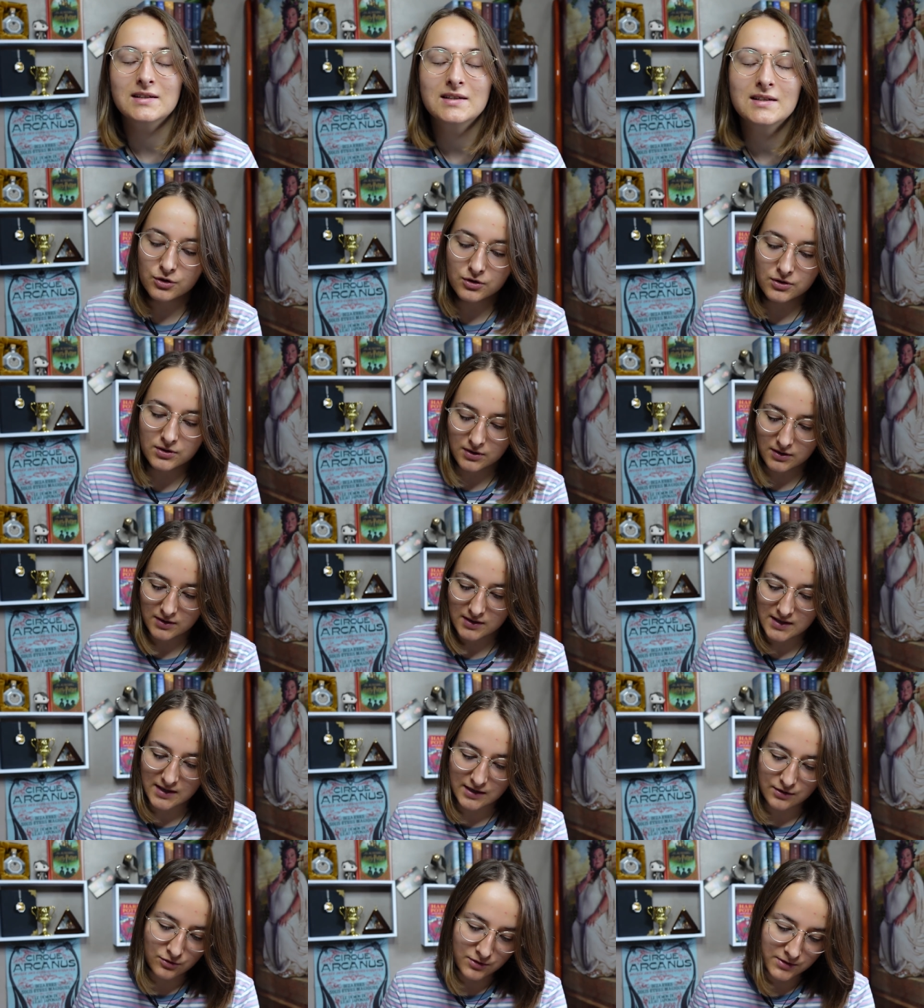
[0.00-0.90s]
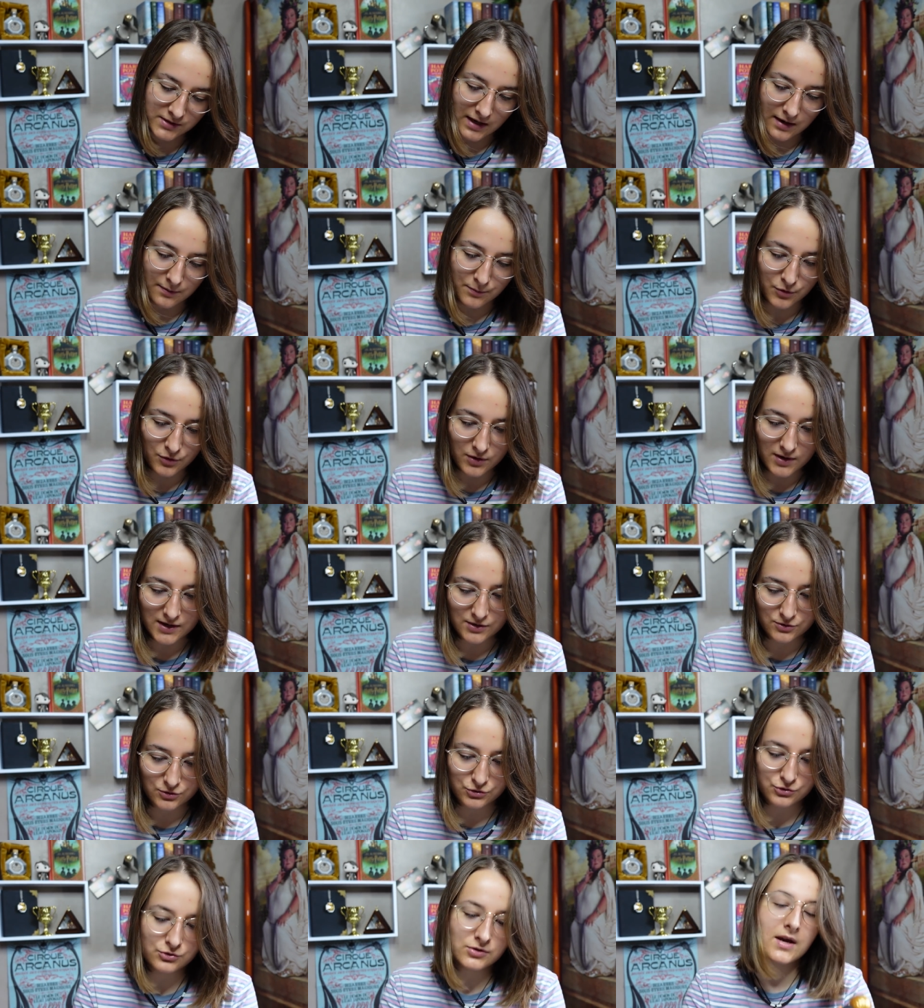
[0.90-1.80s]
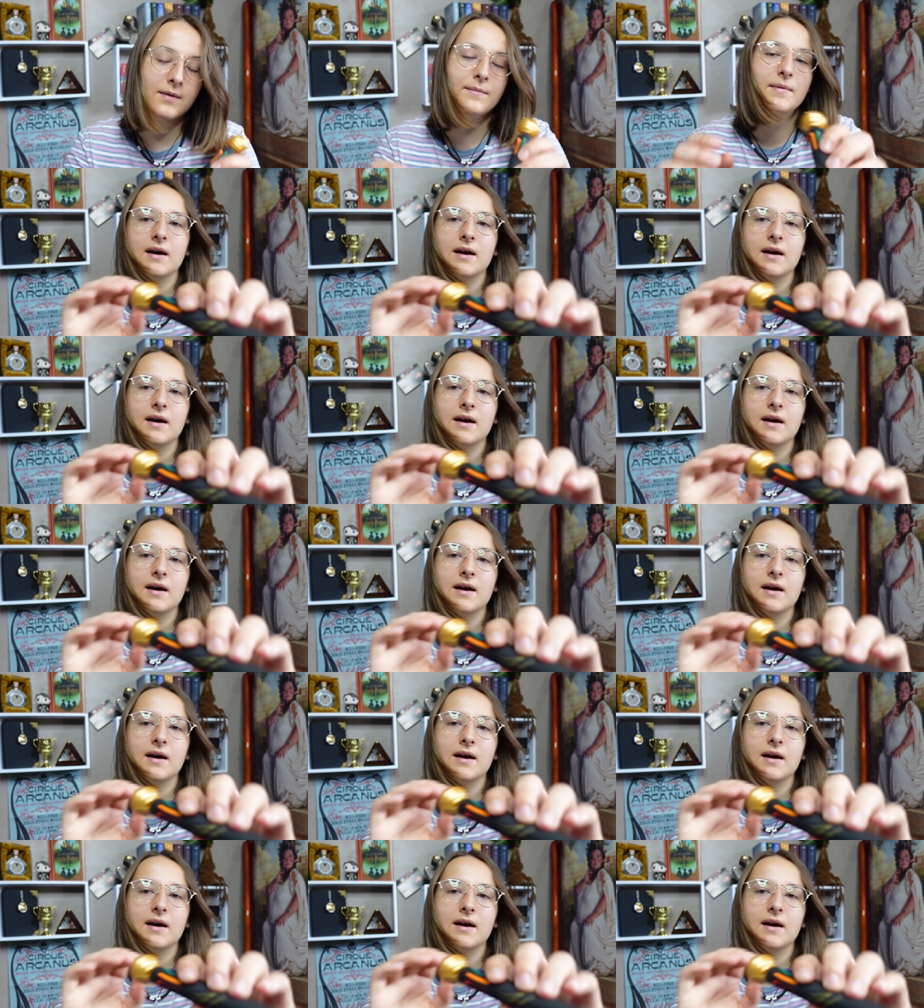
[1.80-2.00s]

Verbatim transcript: Donc il est ultra beau et dessus il y a